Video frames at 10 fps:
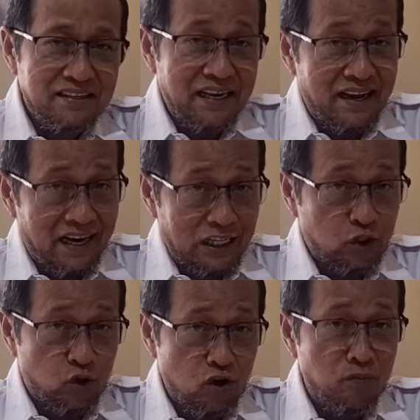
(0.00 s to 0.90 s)
Dia
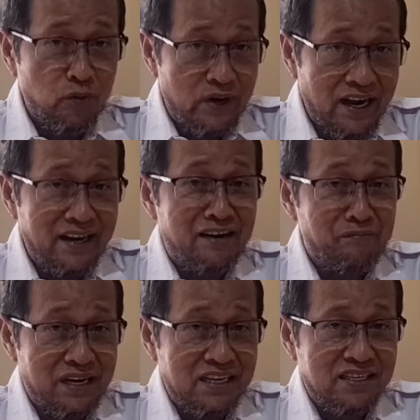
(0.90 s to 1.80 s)
adalah tokoh muda
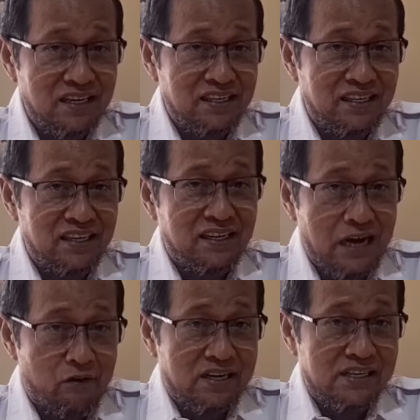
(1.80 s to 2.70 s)
yang berasal di
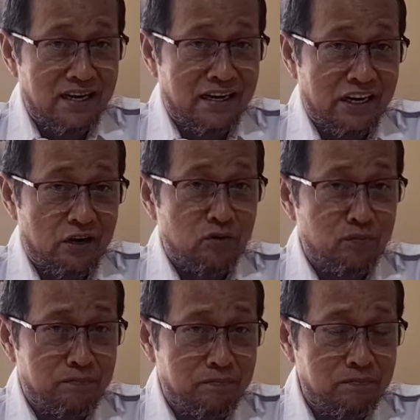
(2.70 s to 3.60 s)
kawasan
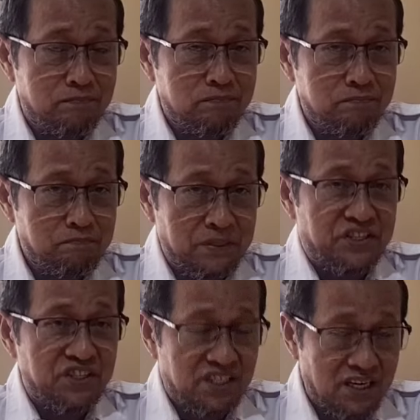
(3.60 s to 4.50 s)
Riau
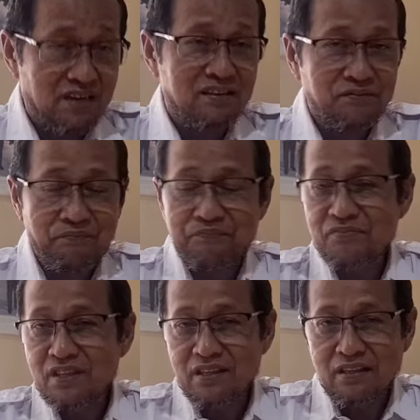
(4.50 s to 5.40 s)
pesisir,
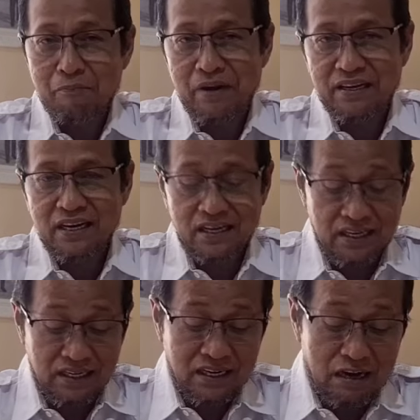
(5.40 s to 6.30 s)
tepatnya
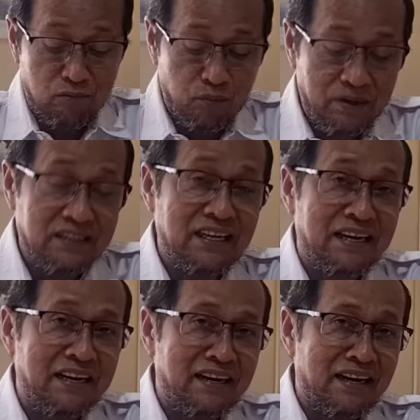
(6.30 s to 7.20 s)
di
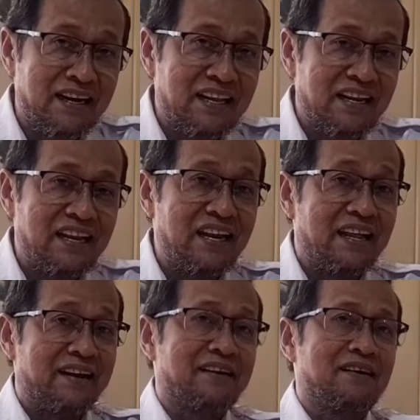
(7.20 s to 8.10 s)
Kabupaten Indragiri
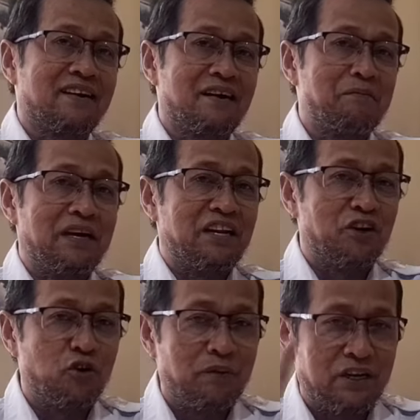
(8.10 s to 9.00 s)
Hilir. Nah,
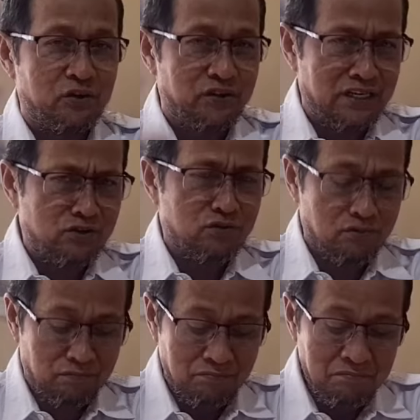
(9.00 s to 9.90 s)
Baliho-balihonya
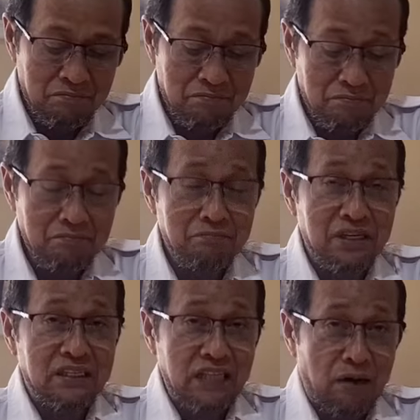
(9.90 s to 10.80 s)
cukup
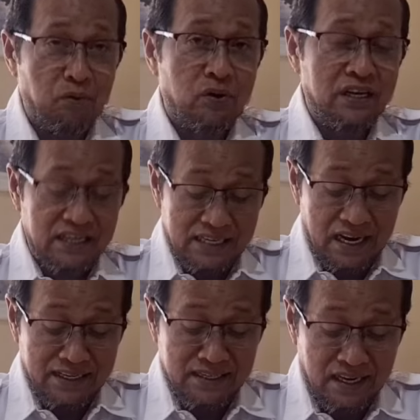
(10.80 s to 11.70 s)
bertabur di
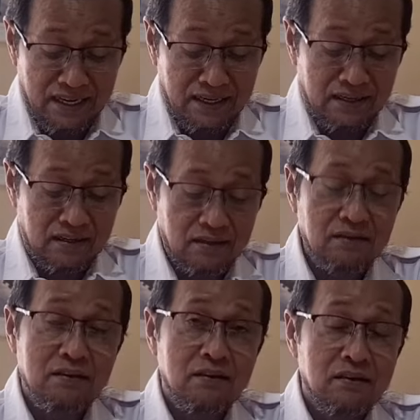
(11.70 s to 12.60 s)
jalan-jalan
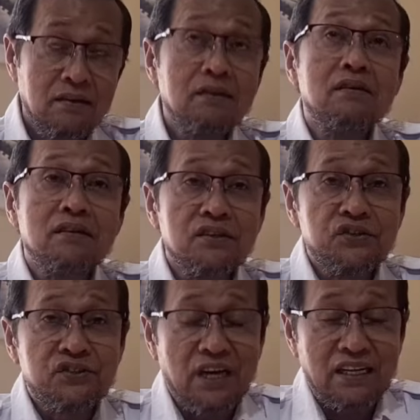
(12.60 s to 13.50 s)

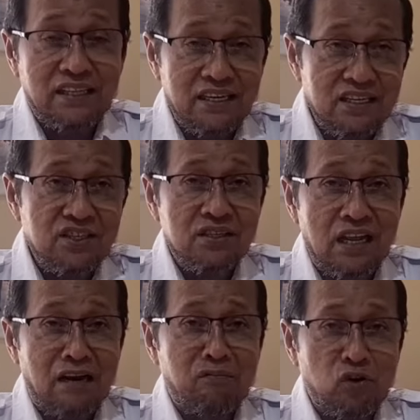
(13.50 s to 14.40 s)
strategis
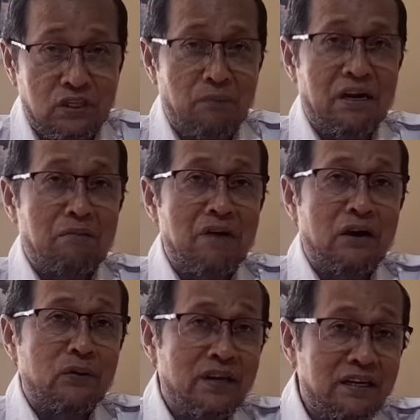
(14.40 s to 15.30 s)
dalam kota
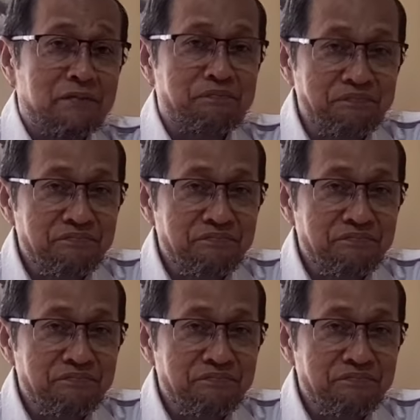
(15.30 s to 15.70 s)
Pekanbaru ini.